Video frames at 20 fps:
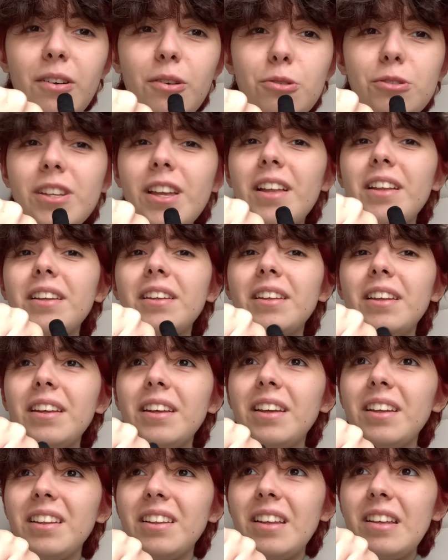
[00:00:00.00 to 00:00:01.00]

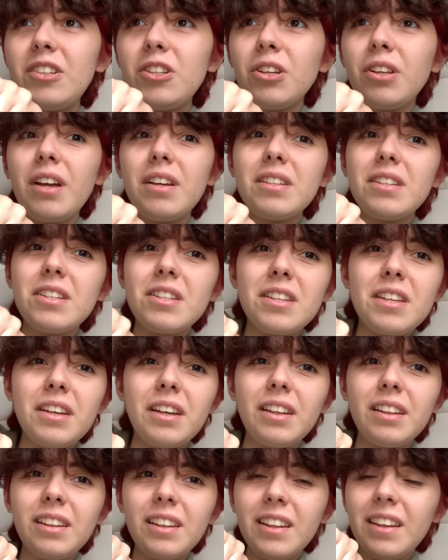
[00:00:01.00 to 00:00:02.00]
kuzeninin cenazesine
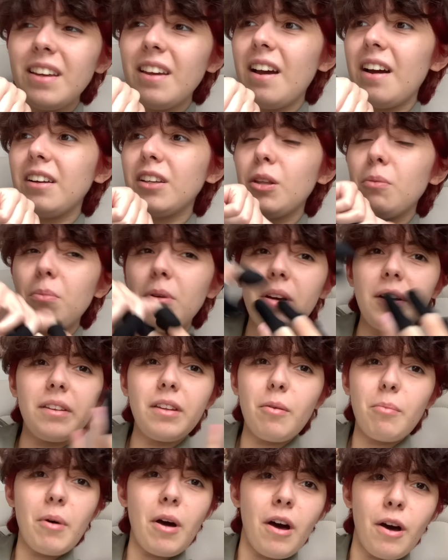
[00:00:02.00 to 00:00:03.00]
gittiği yerde bir
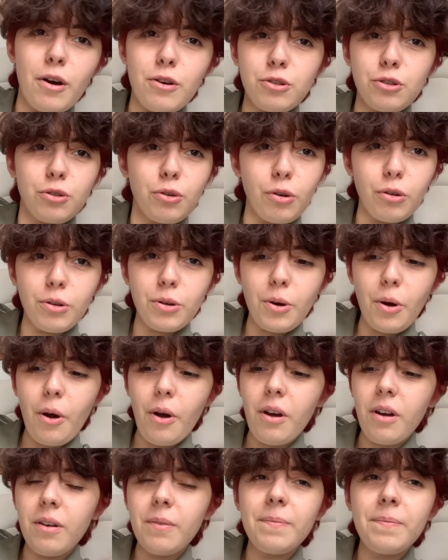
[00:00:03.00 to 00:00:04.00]
adama aşık
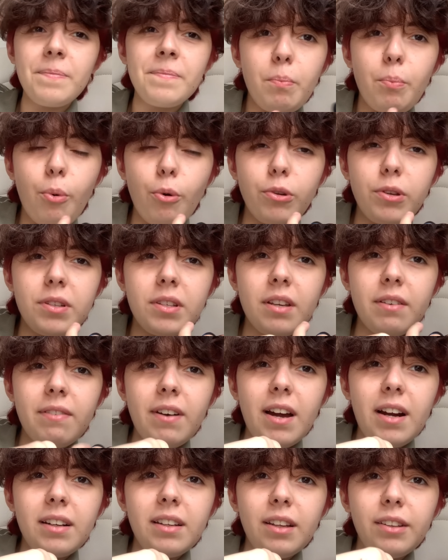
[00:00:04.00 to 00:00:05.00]
oluyor. Polise
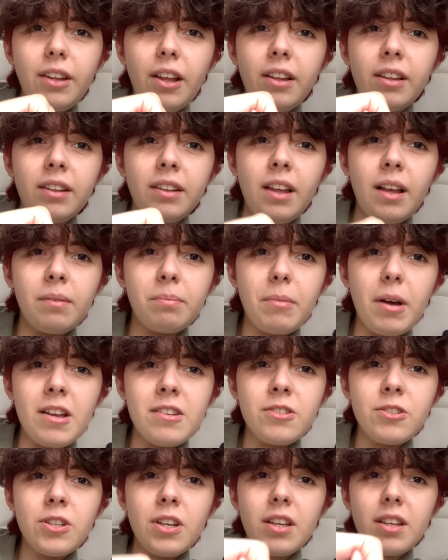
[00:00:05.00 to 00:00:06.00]
verdiği delilden
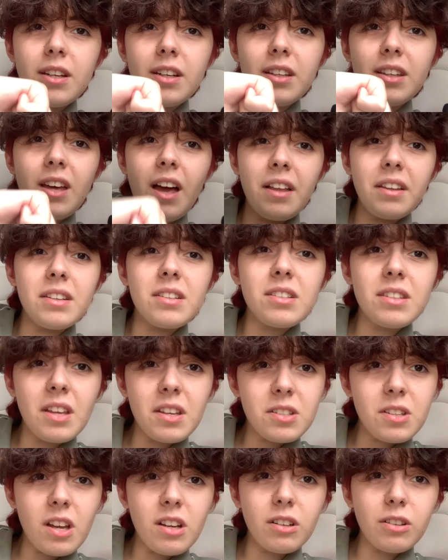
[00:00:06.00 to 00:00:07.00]
bazı şeyleri kendisine
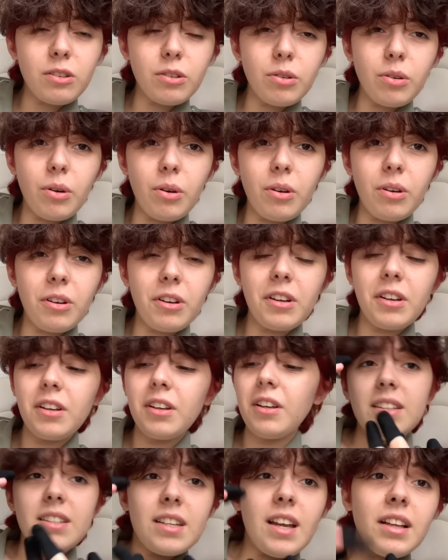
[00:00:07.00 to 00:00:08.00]
saklıyor.
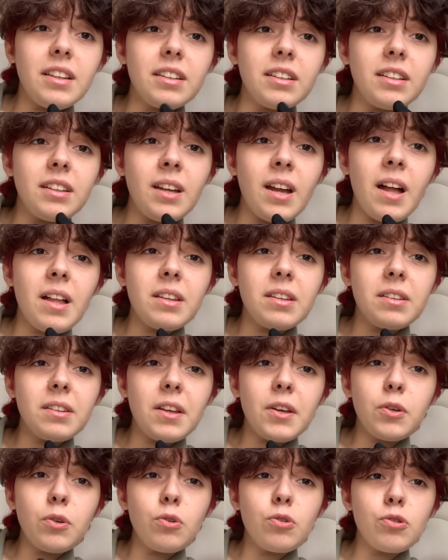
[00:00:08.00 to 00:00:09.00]
İnsanları
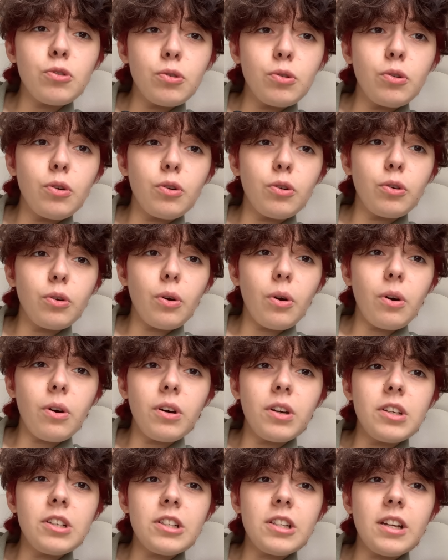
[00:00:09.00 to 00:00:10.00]
kendinden küçük
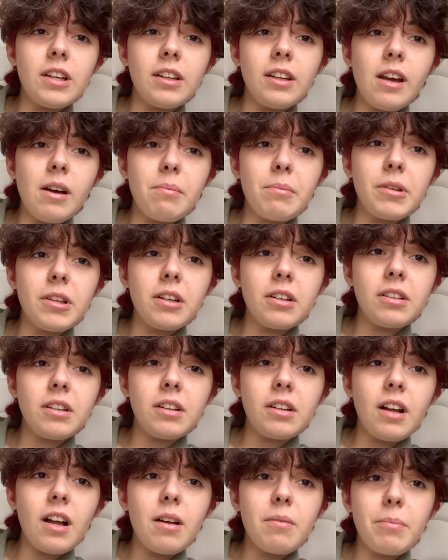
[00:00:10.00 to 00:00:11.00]
görüyor işlerini
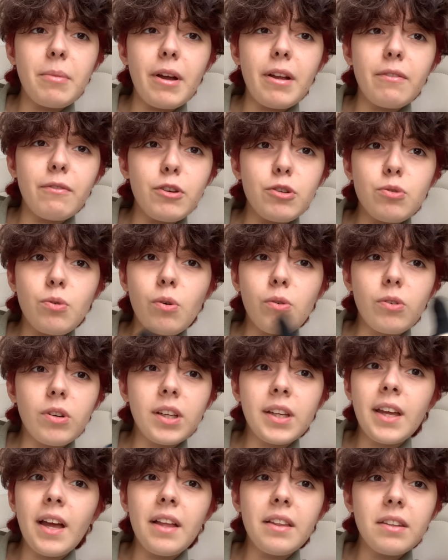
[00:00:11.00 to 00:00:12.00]
yapmalarına rağmen ve
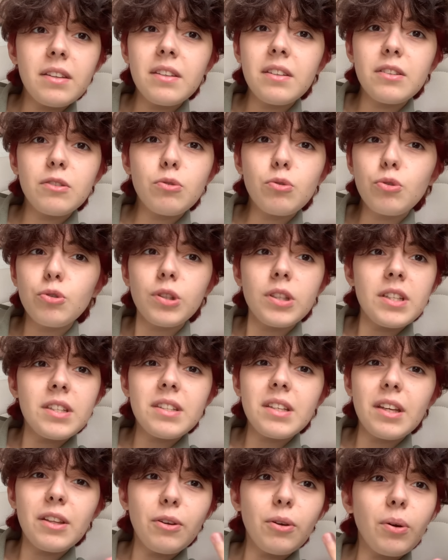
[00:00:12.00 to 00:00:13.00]
sonra kendini suçlu
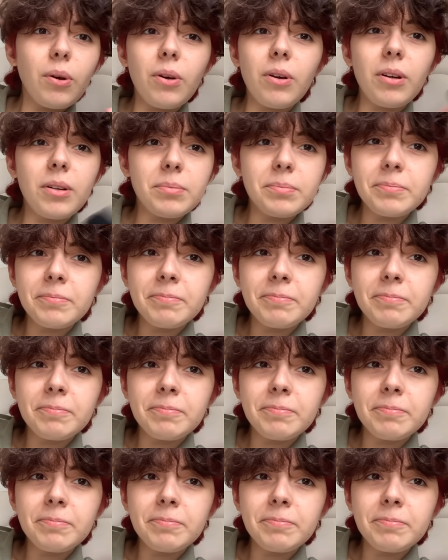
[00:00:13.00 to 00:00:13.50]
hissediyor.